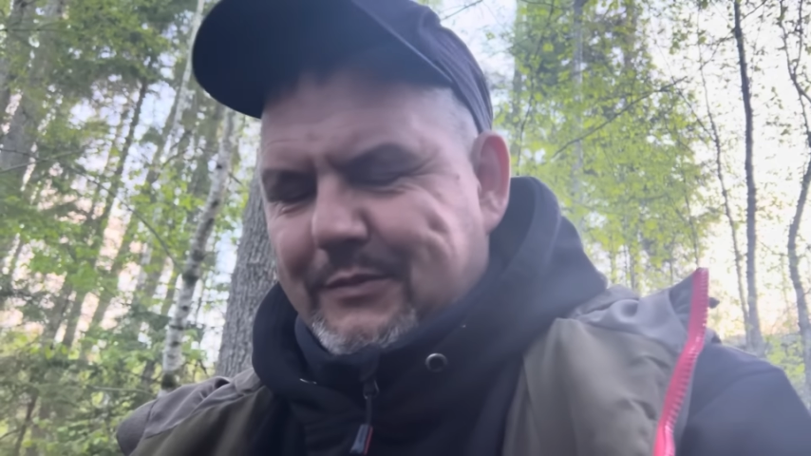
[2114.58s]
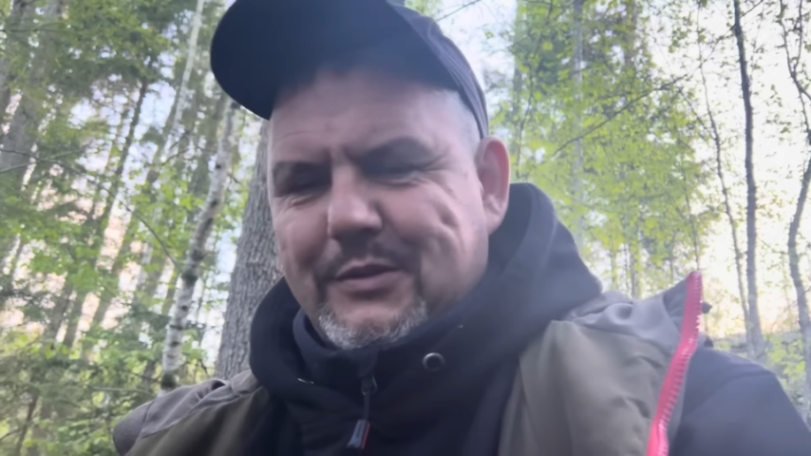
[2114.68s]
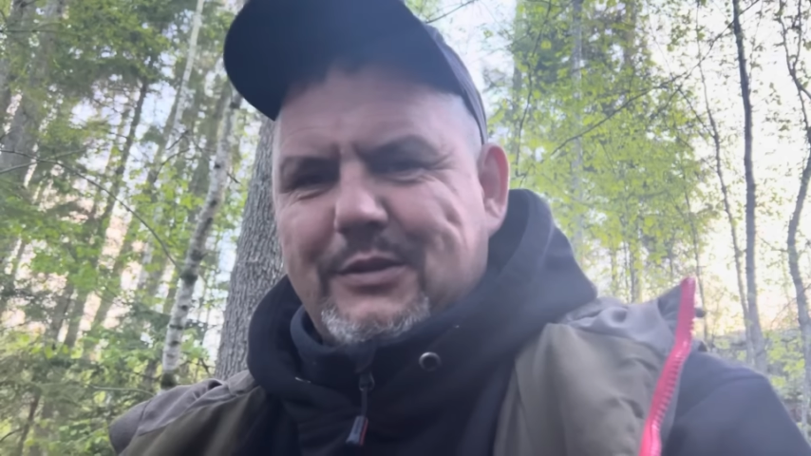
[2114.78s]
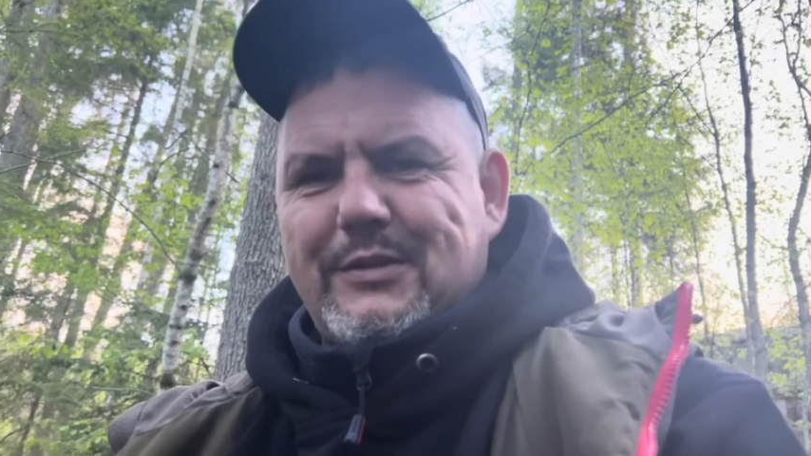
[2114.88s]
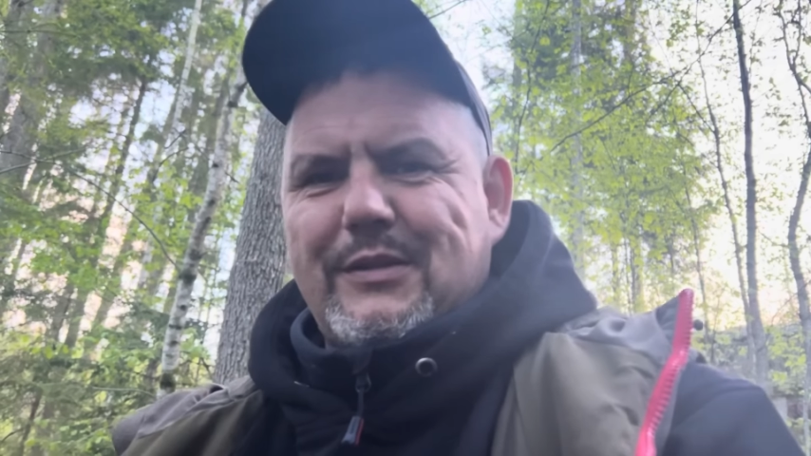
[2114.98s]

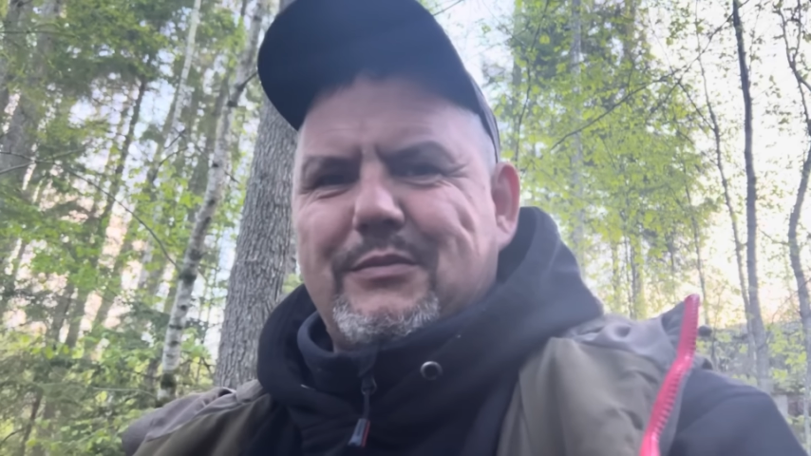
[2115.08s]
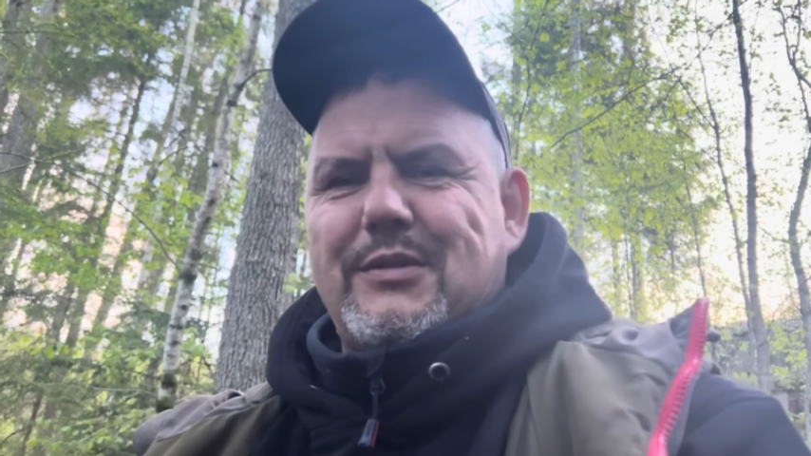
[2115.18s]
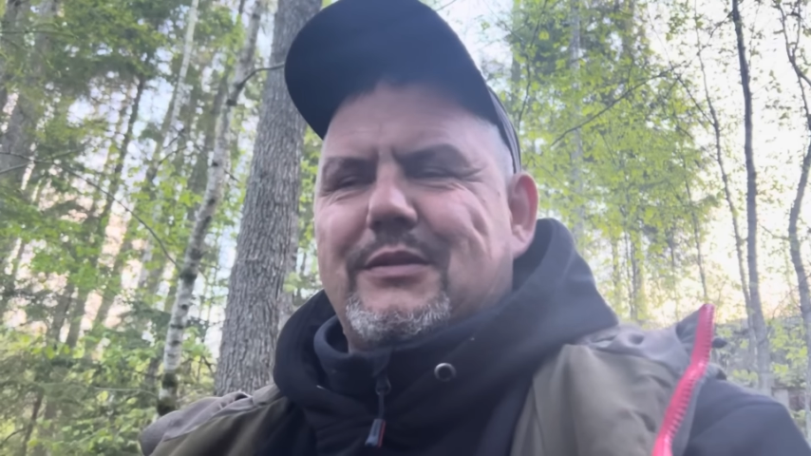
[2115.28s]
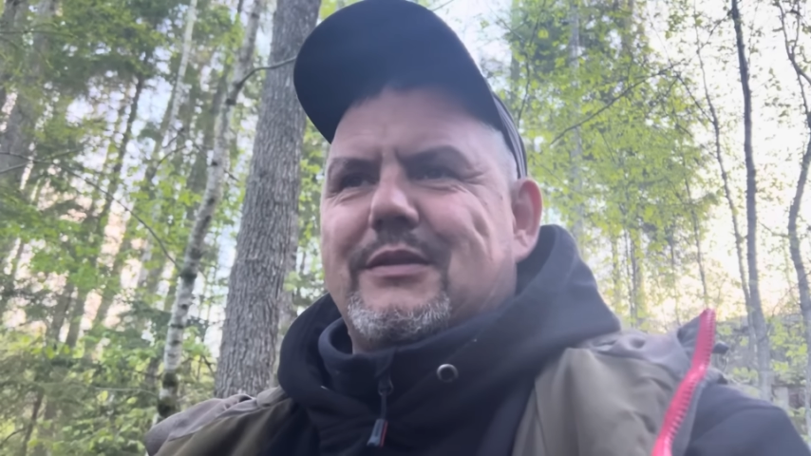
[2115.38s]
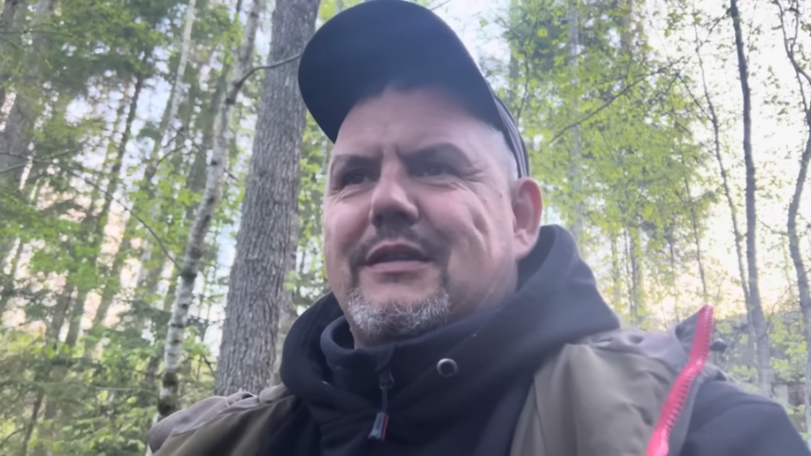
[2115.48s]
przycisnąłem
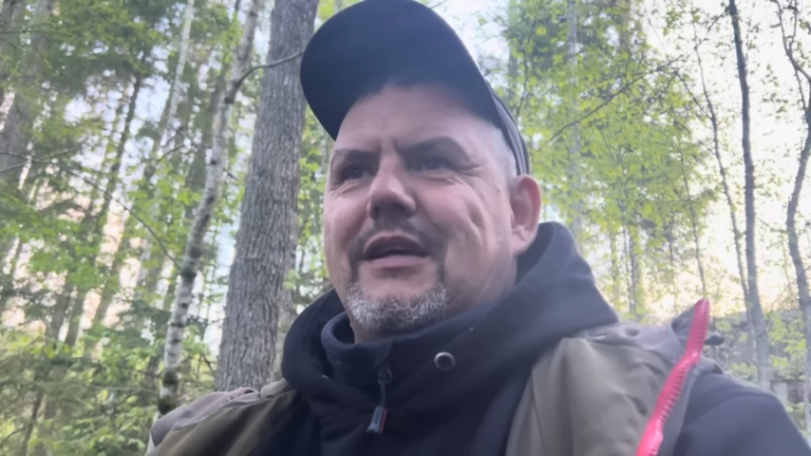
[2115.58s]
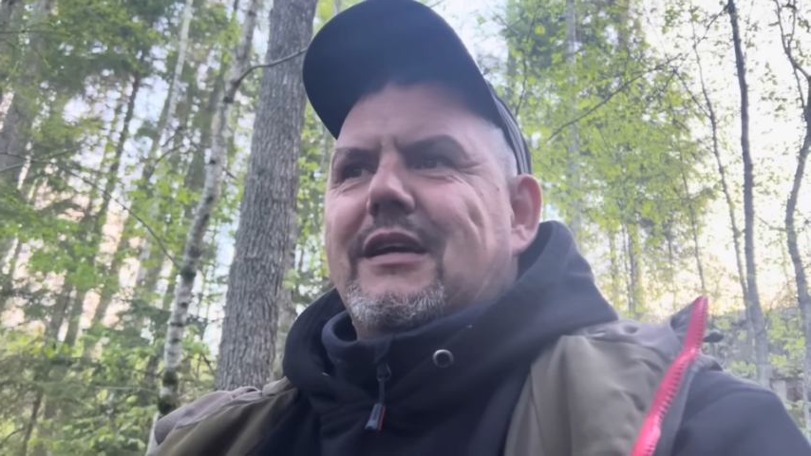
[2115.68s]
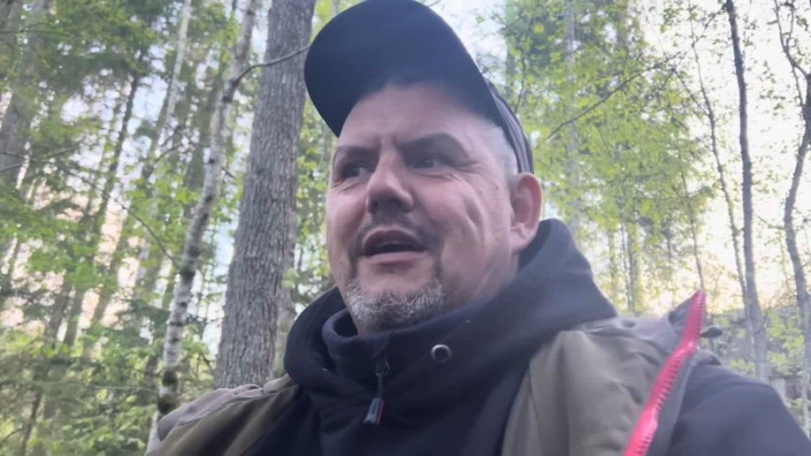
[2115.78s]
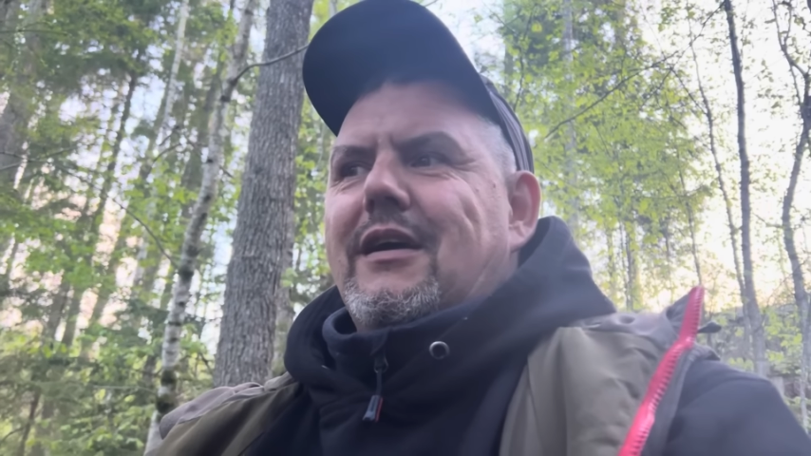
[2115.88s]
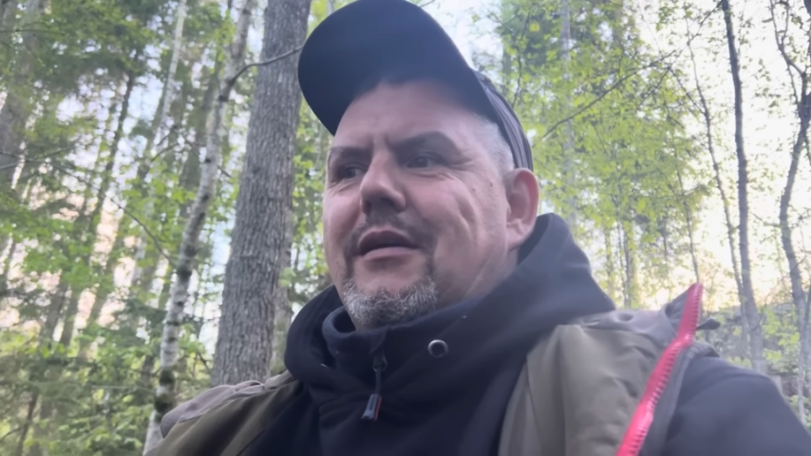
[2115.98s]
przycisk,
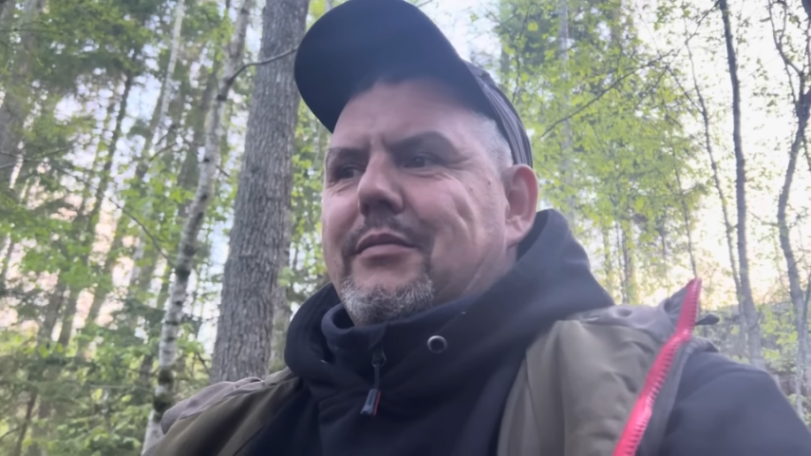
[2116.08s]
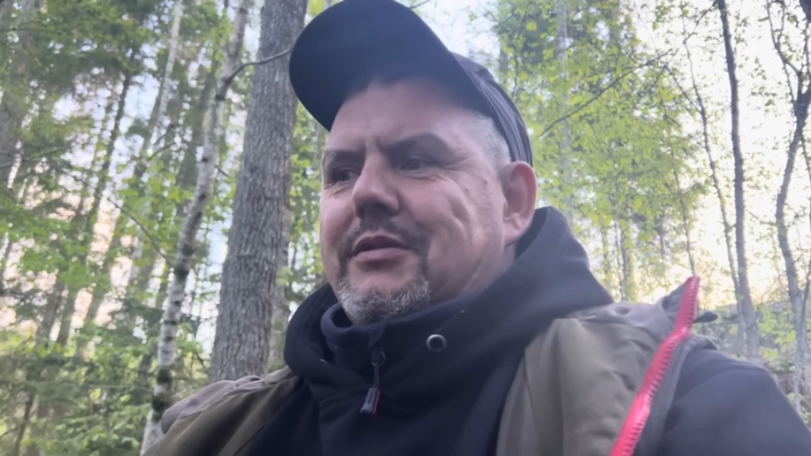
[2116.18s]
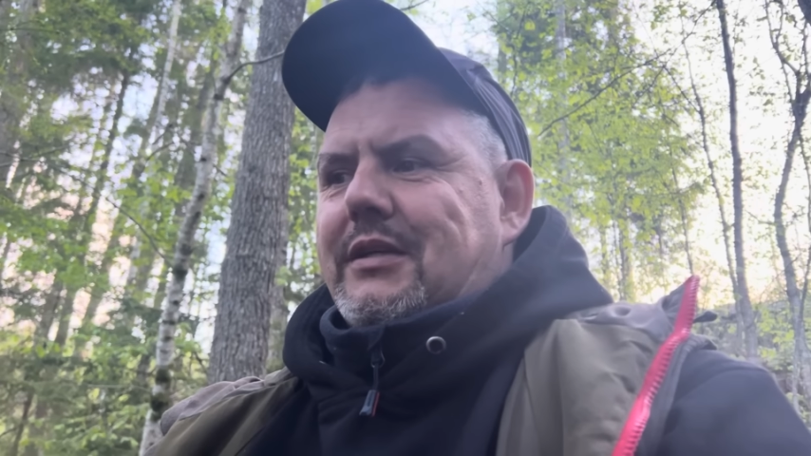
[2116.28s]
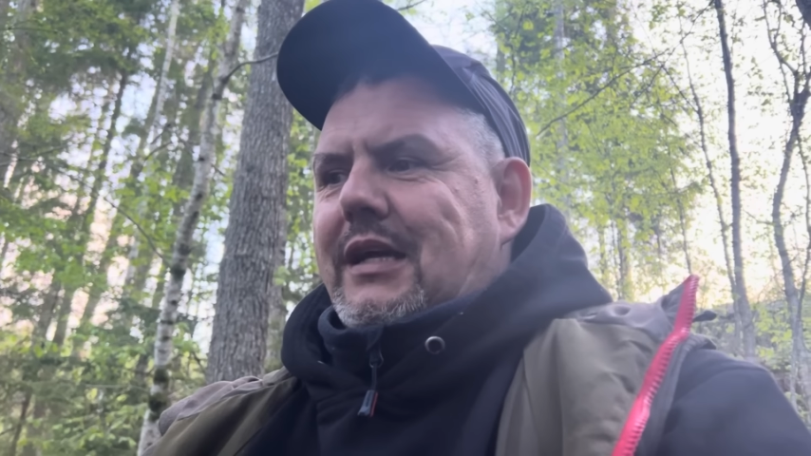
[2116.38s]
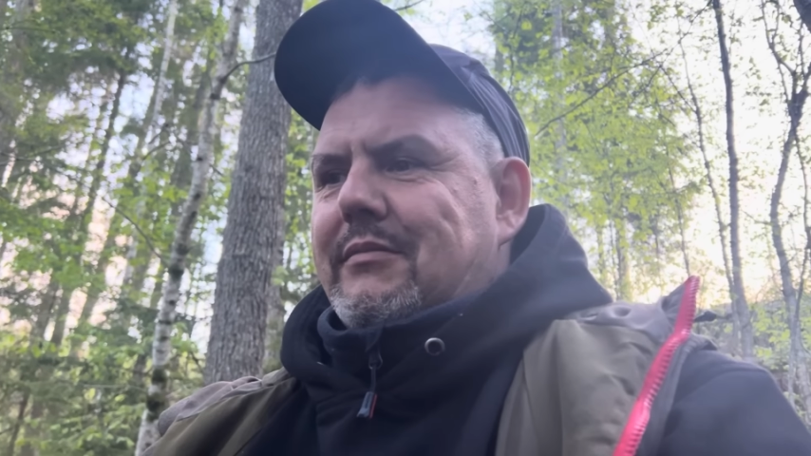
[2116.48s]

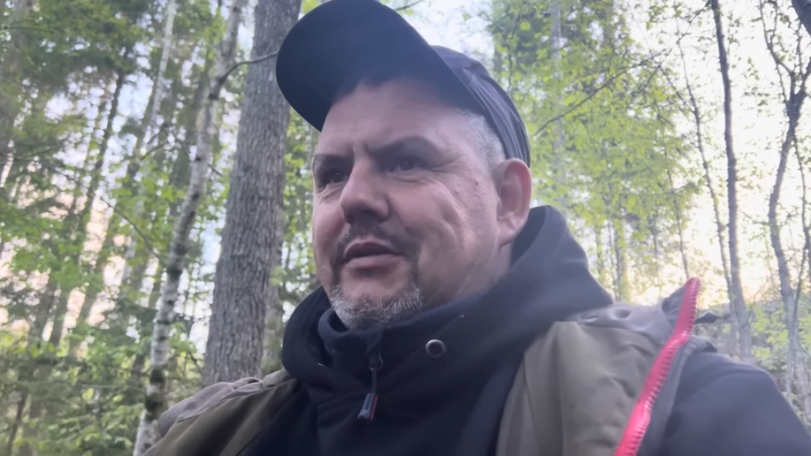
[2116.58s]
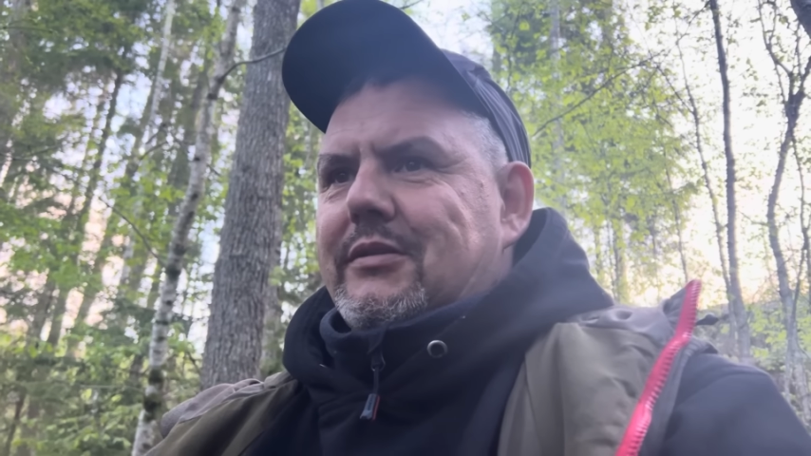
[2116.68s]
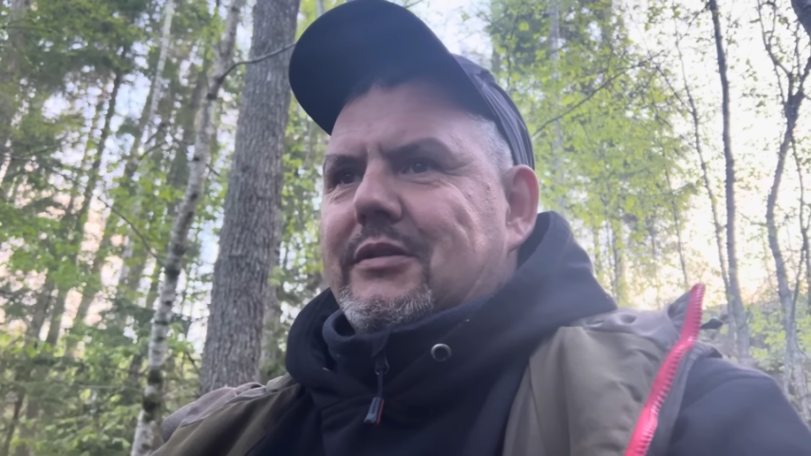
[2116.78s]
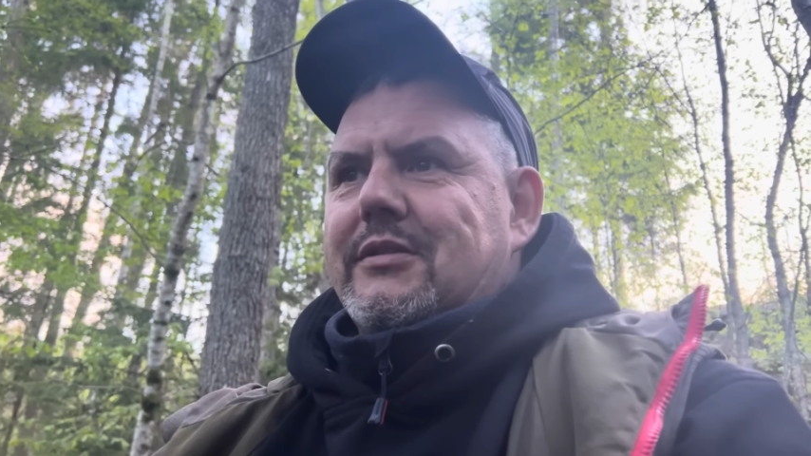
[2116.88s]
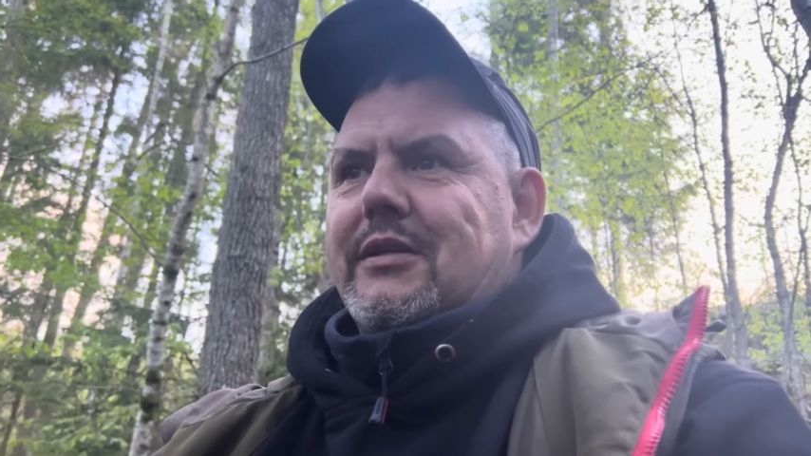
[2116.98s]
poczekałem
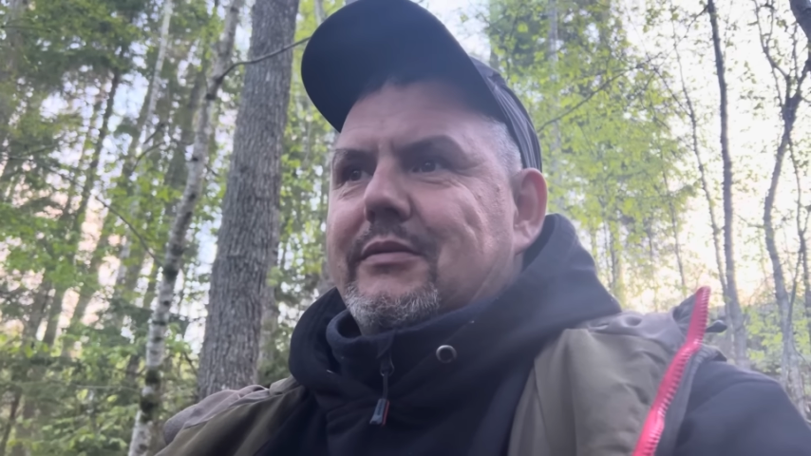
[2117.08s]
troszeczkę,